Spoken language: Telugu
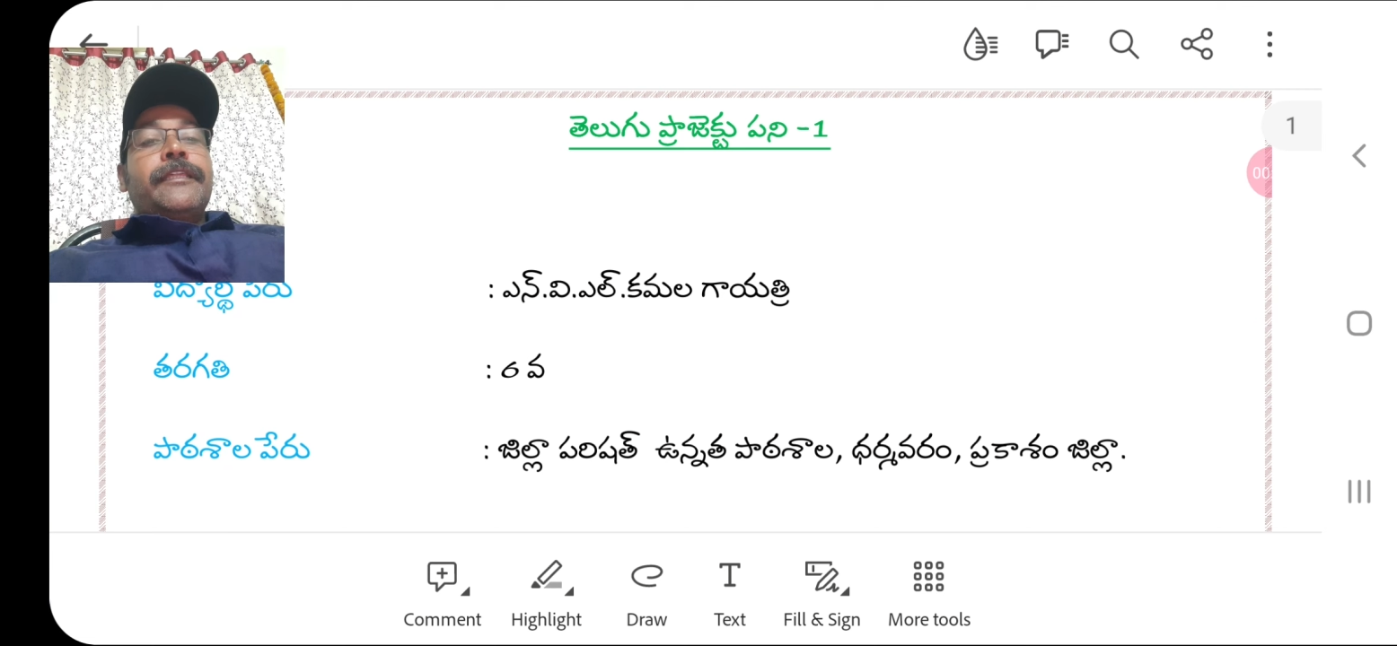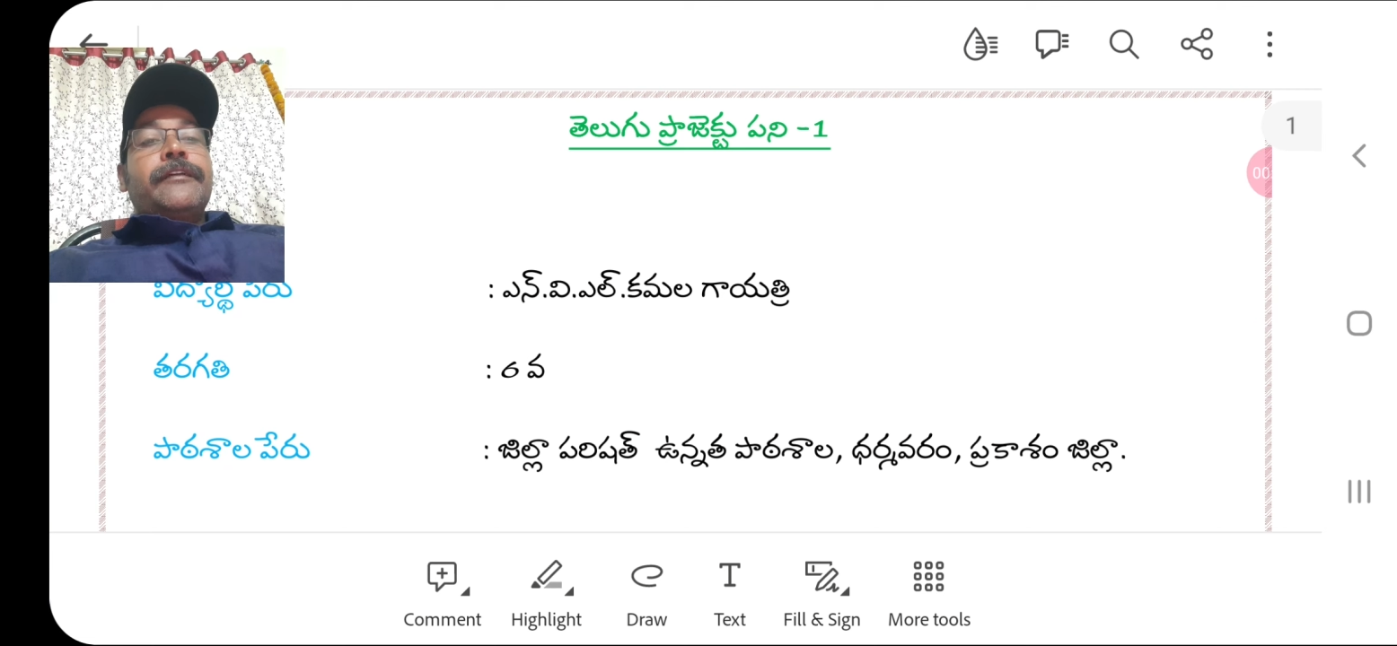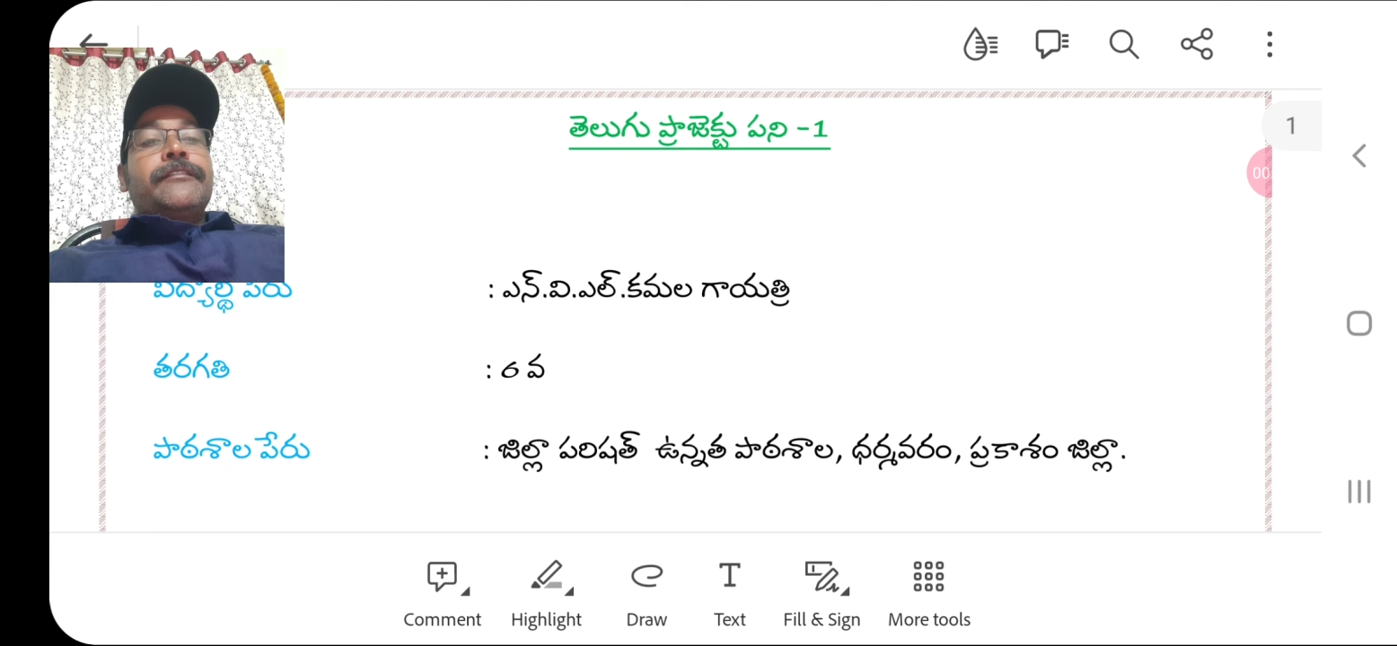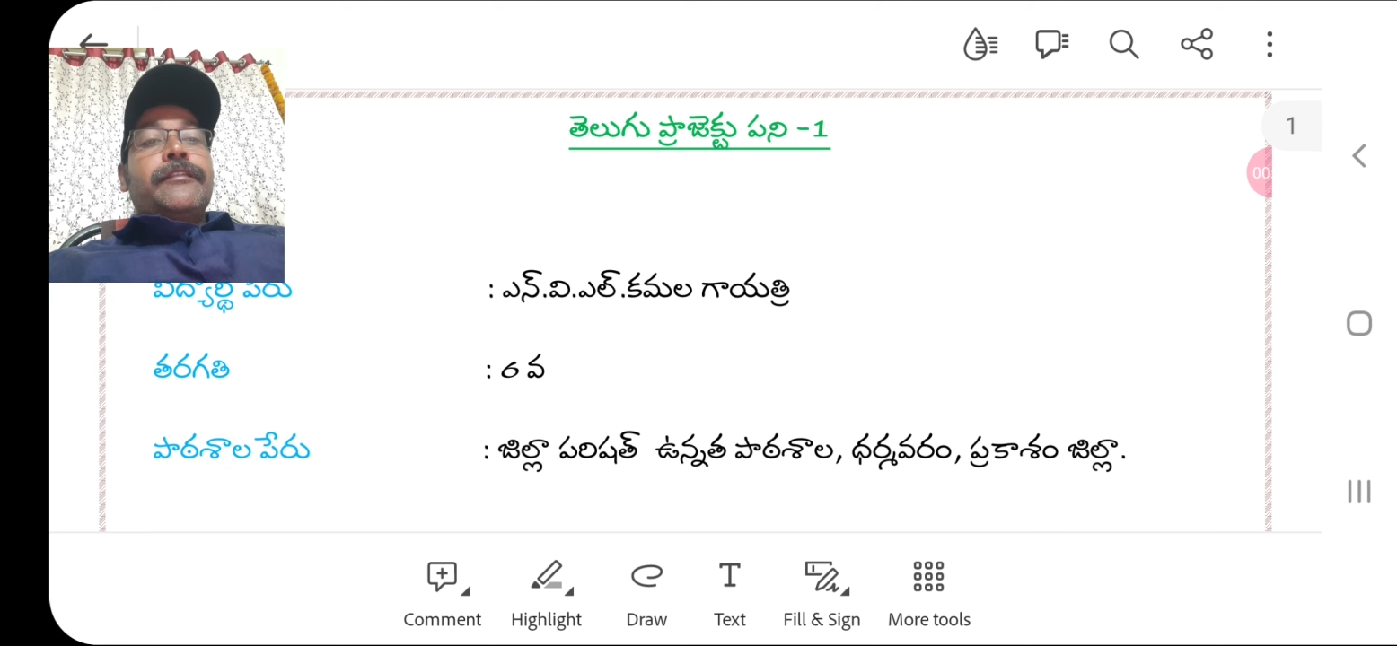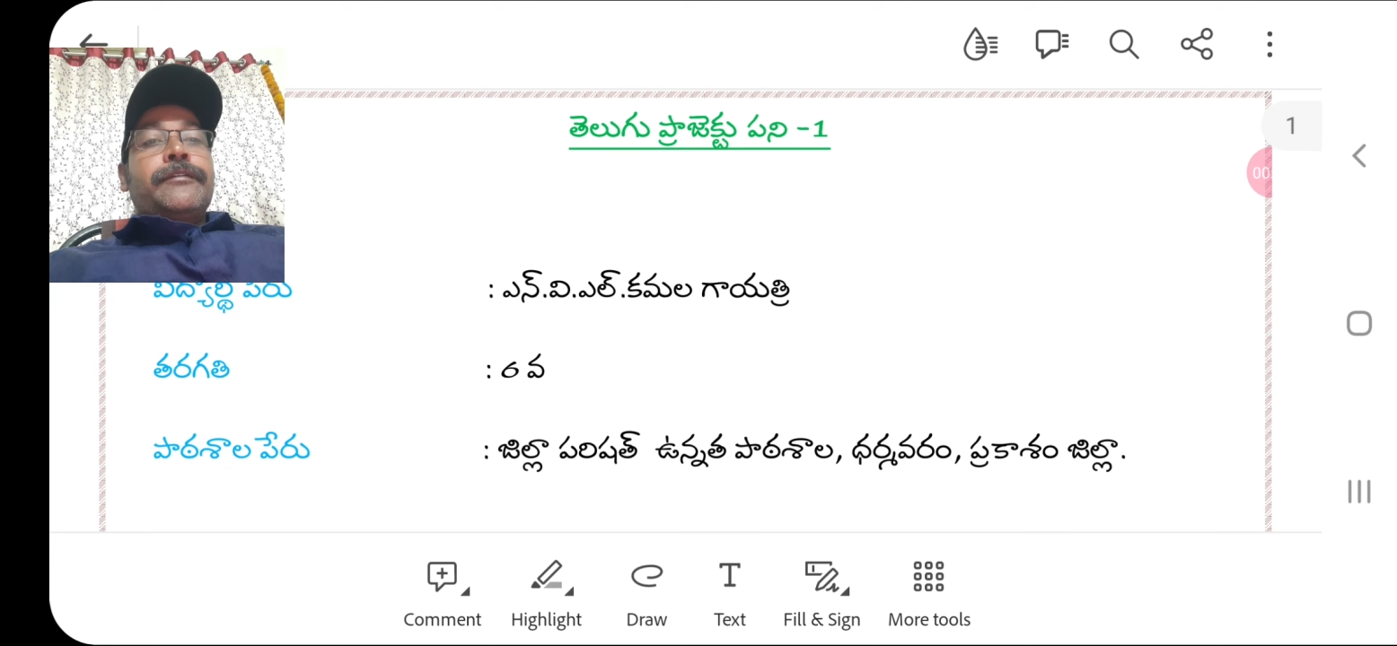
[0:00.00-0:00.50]

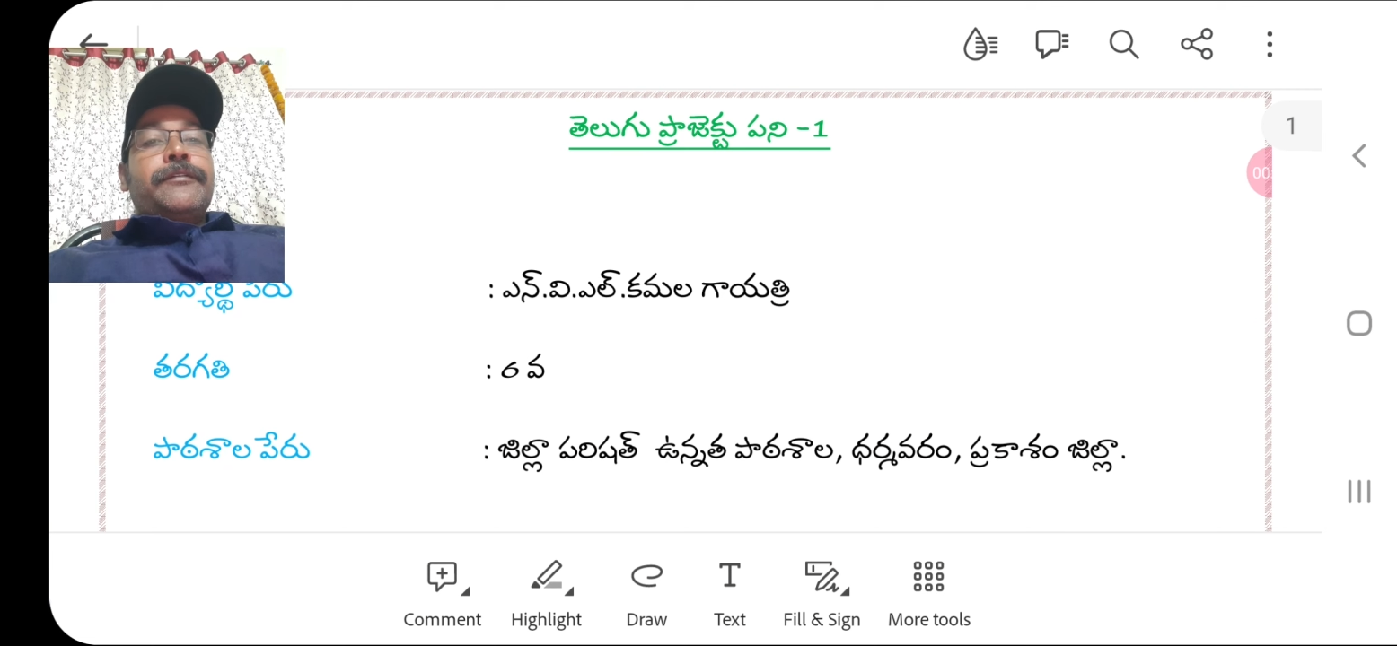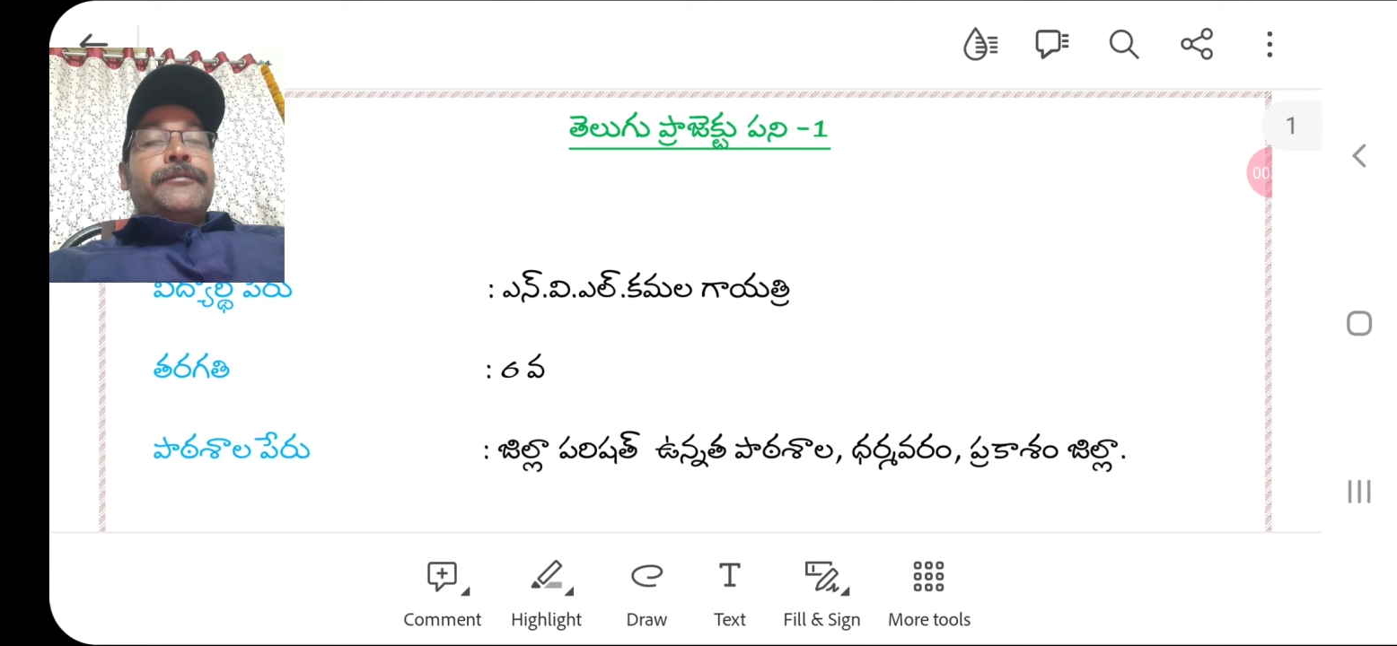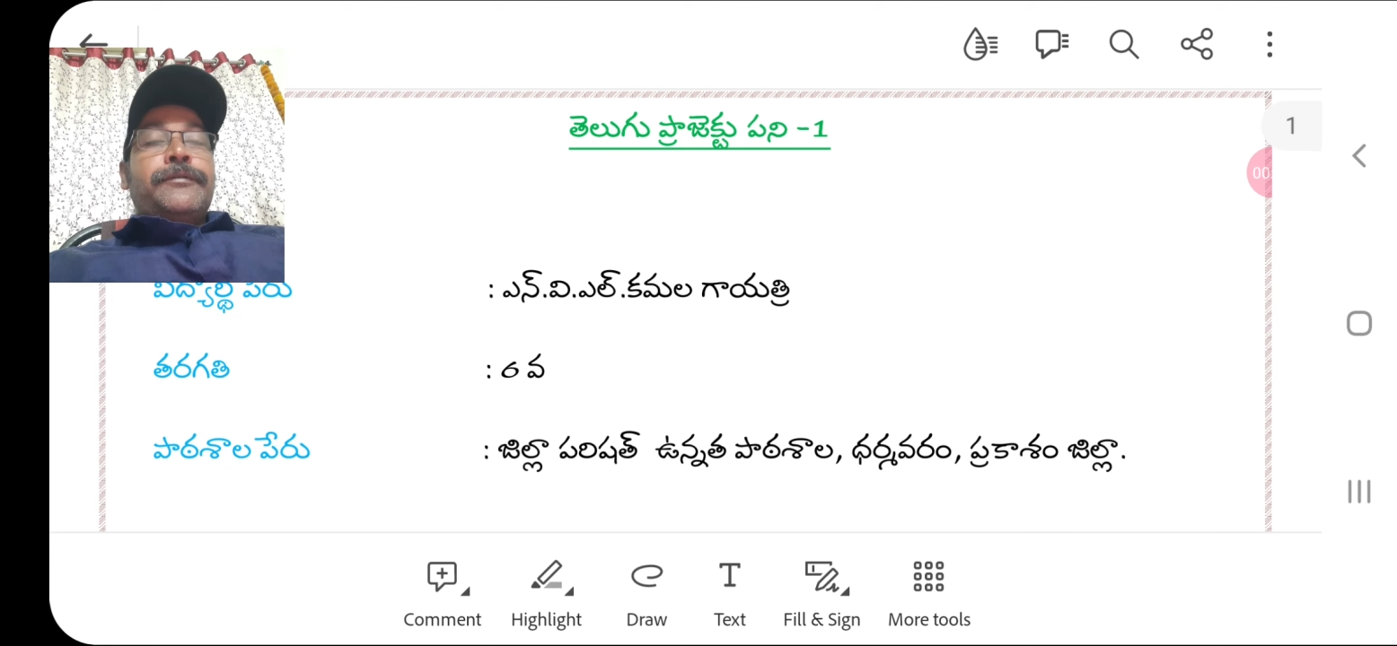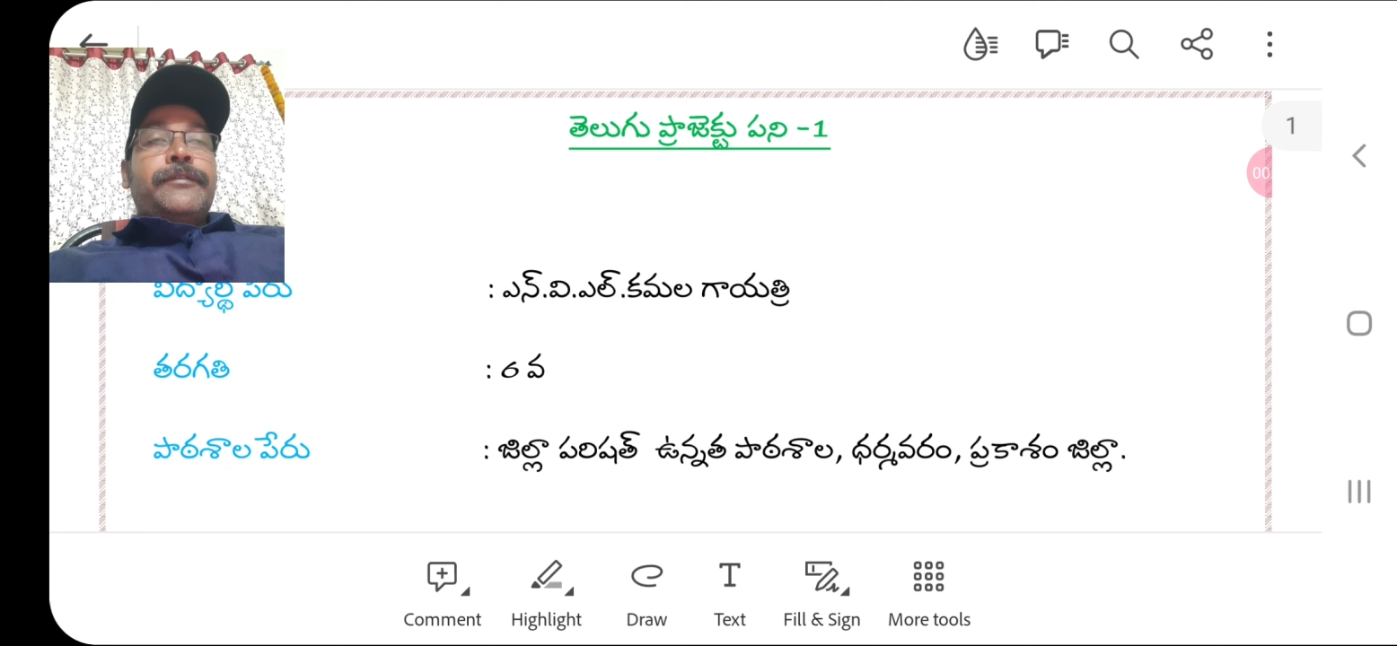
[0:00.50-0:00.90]
తరగతులకు